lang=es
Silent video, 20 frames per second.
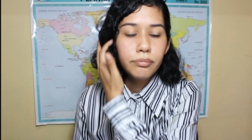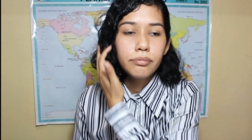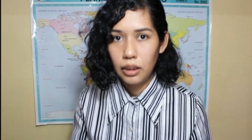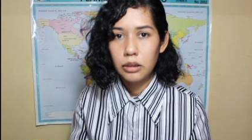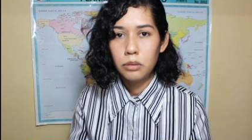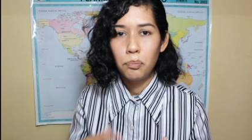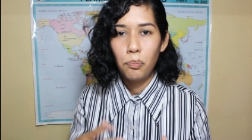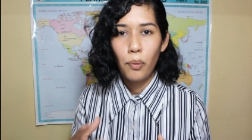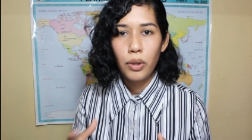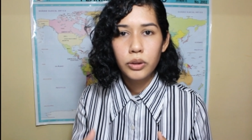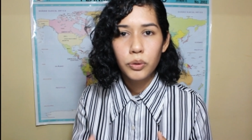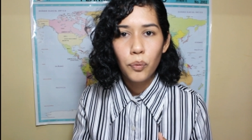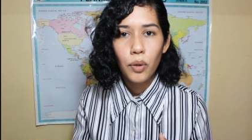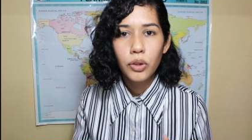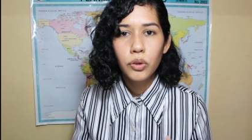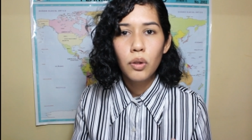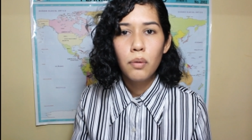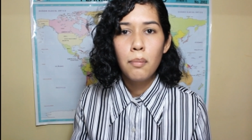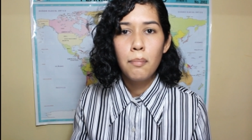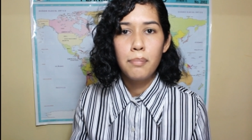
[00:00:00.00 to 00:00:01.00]
Después
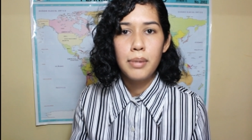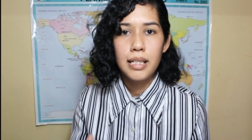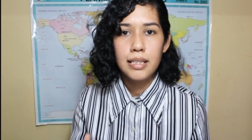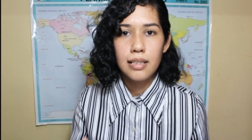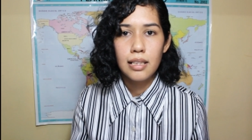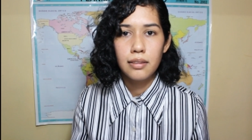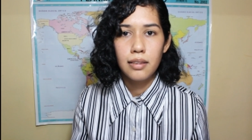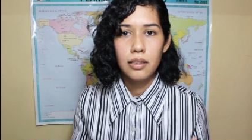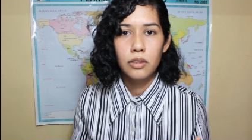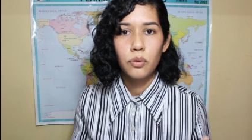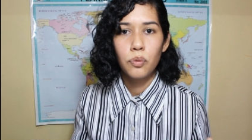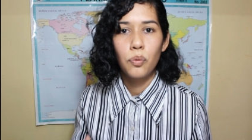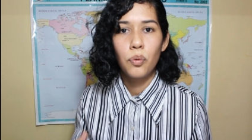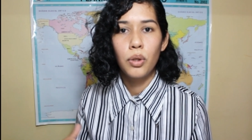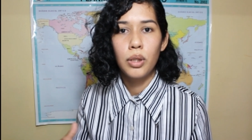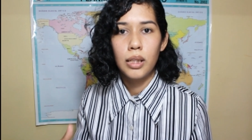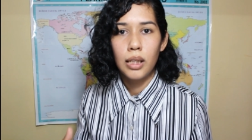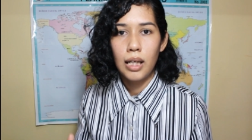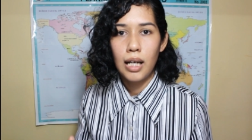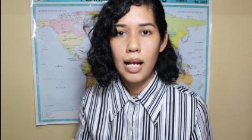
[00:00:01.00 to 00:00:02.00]
cuando empieza a
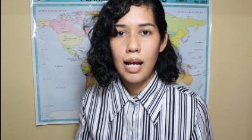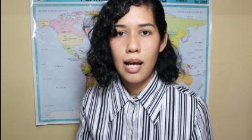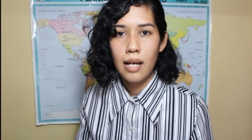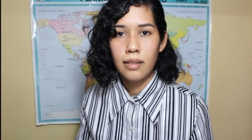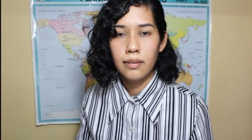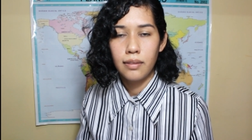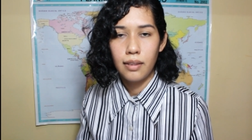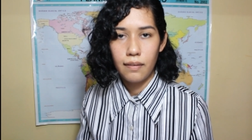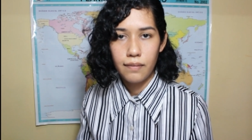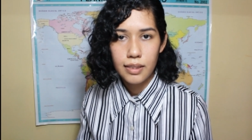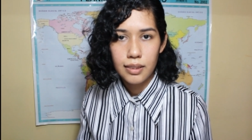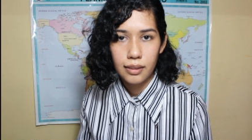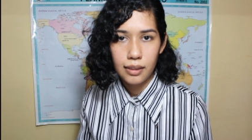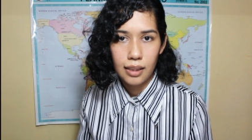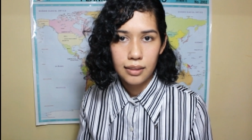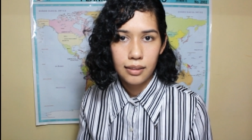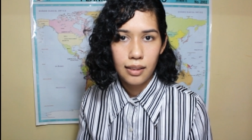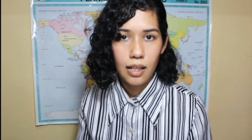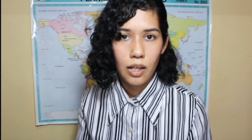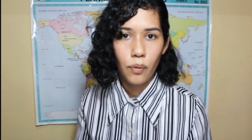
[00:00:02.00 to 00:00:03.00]
transcurrir la
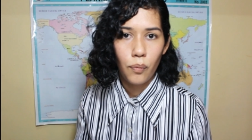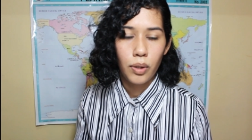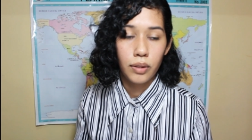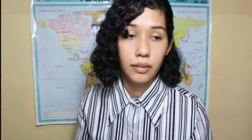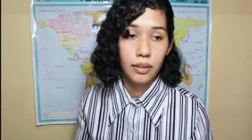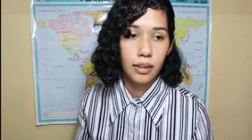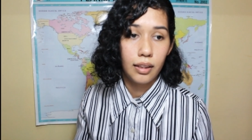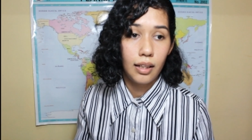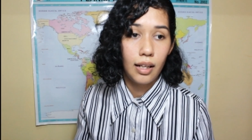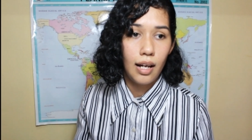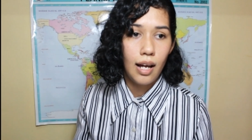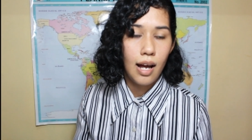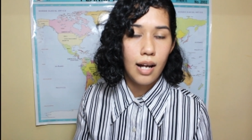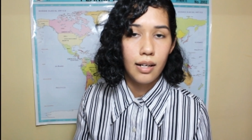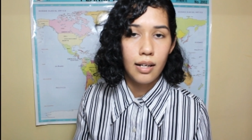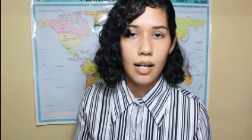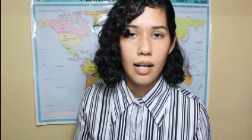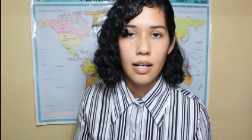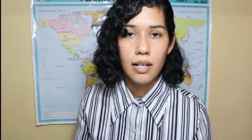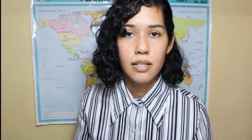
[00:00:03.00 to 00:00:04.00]
entrevista se da cuenta que
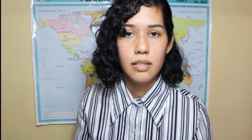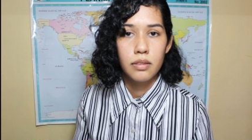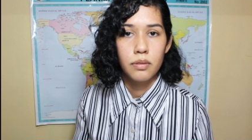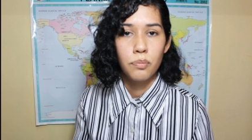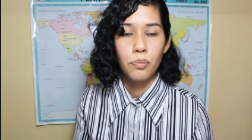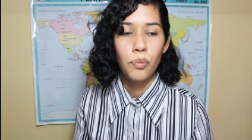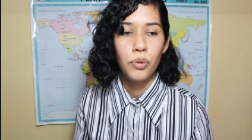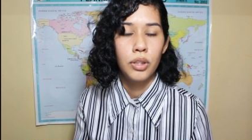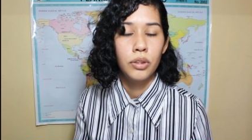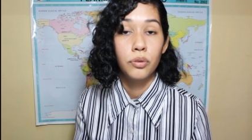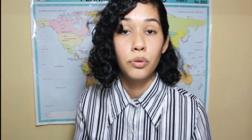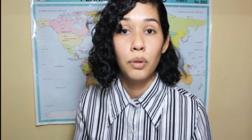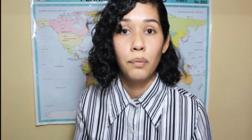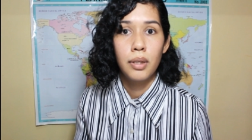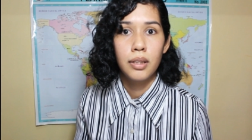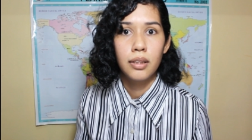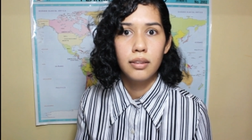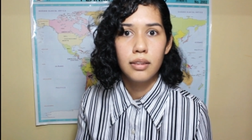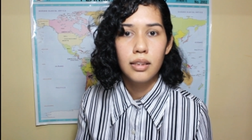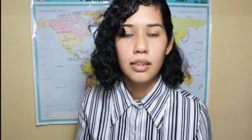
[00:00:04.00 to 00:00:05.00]
Ana es muy
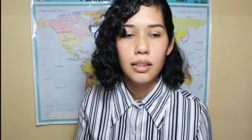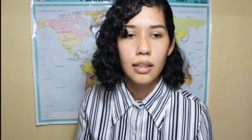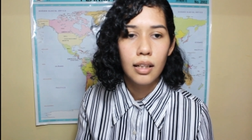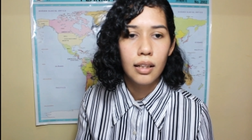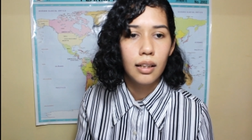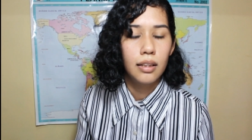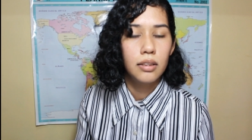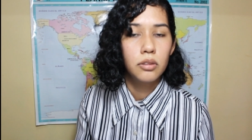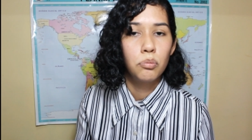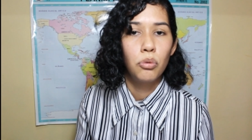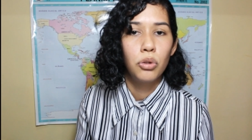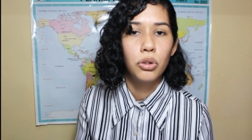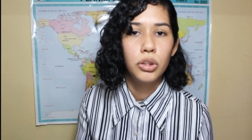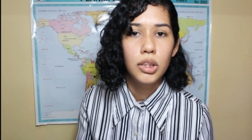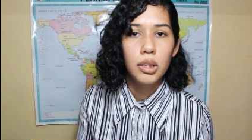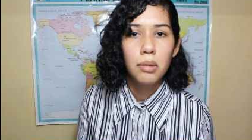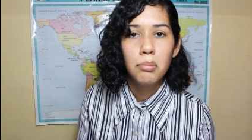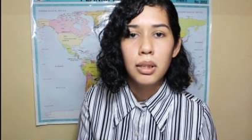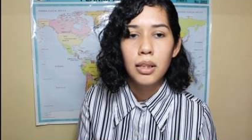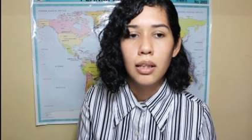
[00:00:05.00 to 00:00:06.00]
introvertida, que es muy
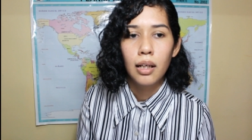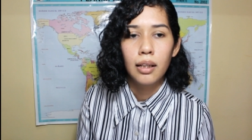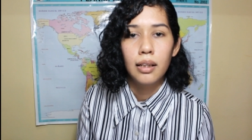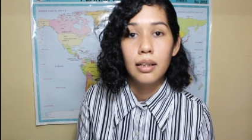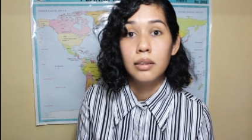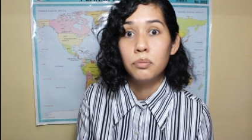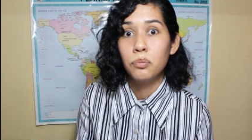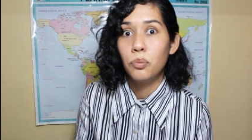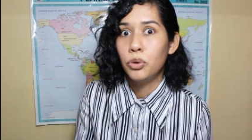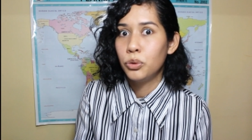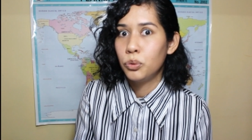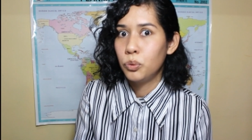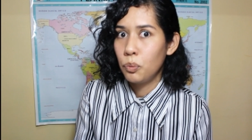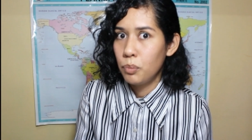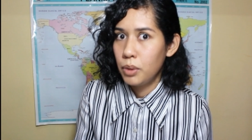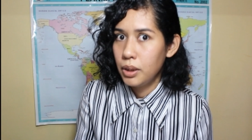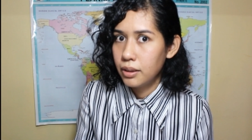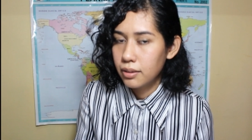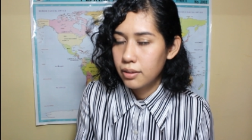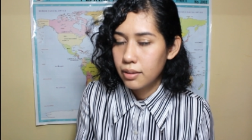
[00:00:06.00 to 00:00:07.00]
tímida, que es muy
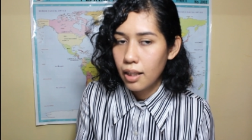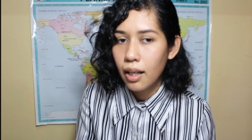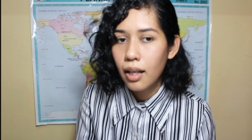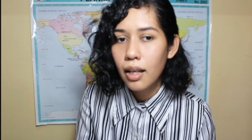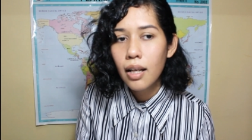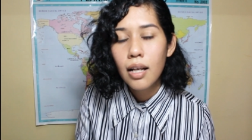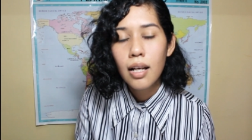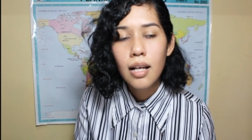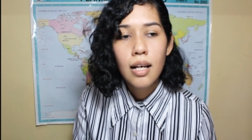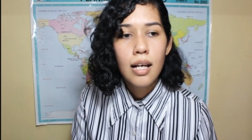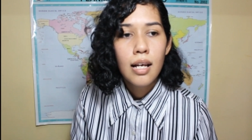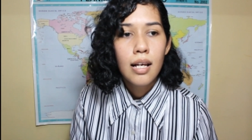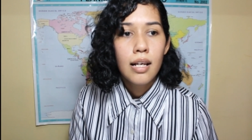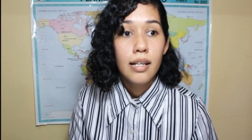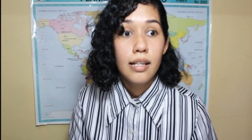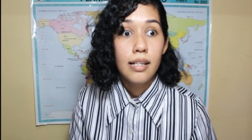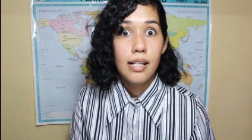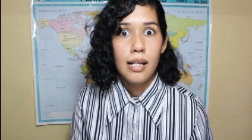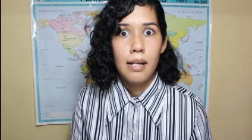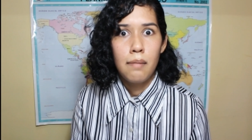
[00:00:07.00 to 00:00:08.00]
sumisa
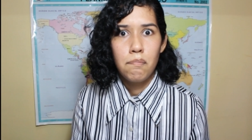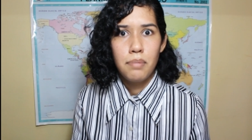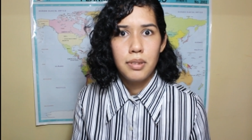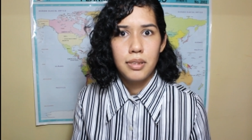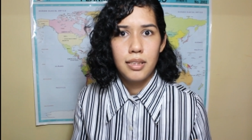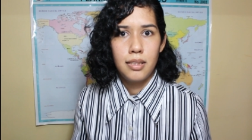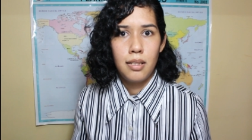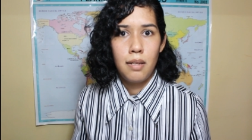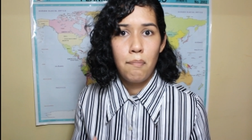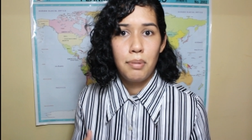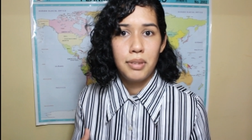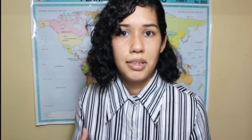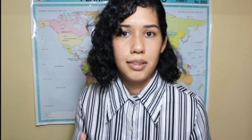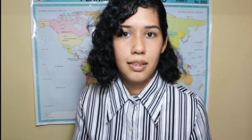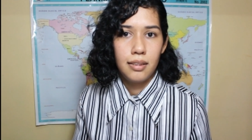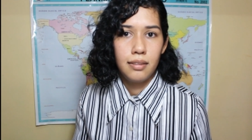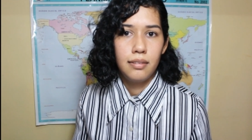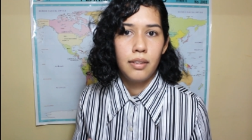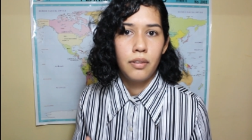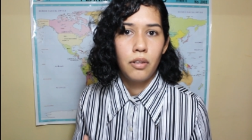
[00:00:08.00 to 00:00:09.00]
y empieza, se empieza a
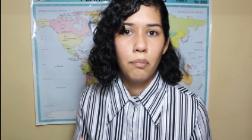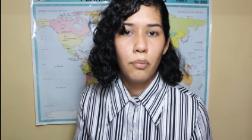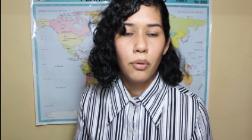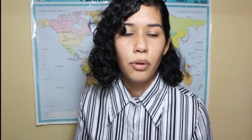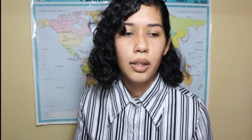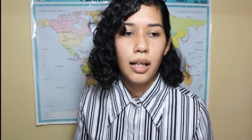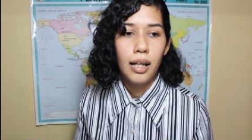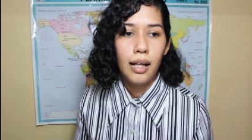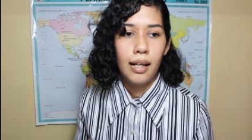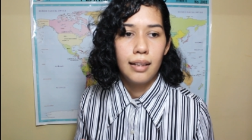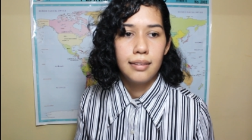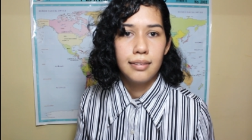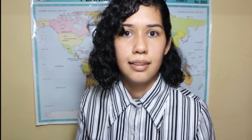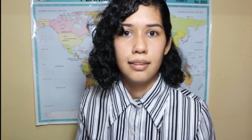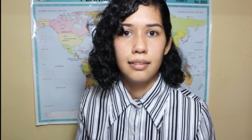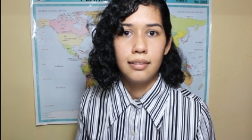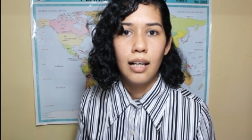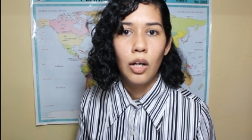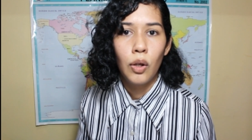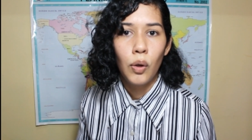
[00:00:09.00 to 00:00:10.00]
sentir como que
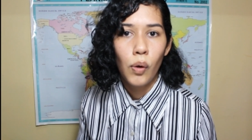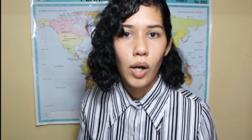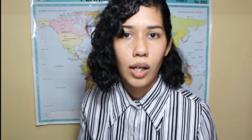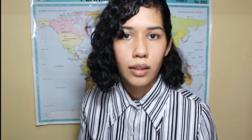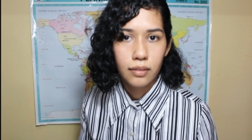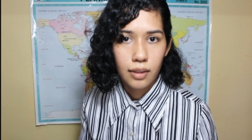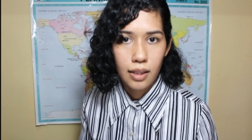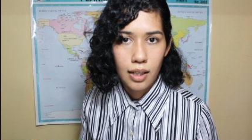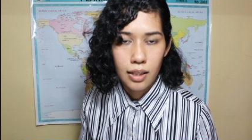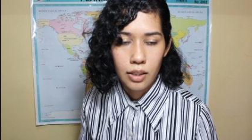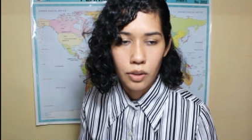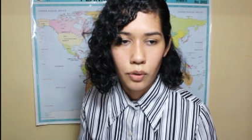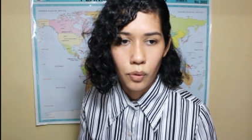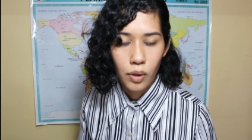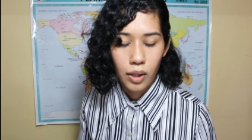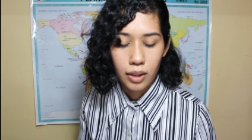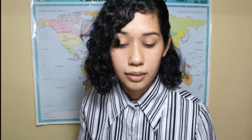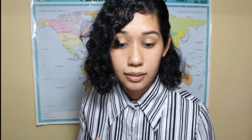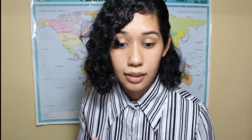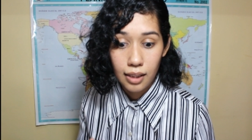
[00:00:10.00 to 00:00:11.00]
excitado
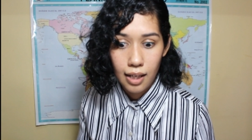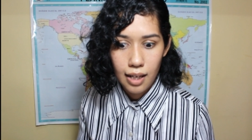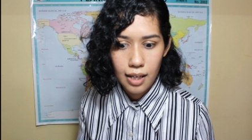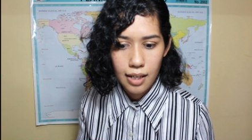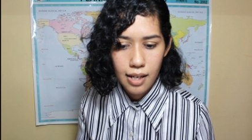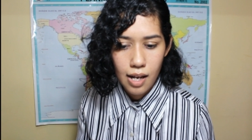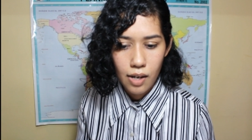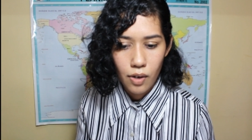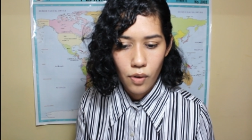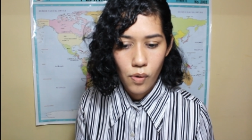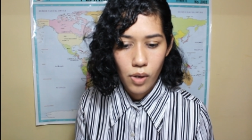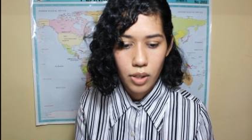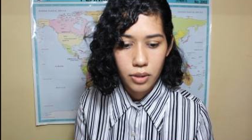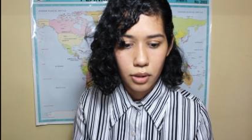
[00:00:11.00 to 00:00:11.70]
atraído hacia ella, ¿no?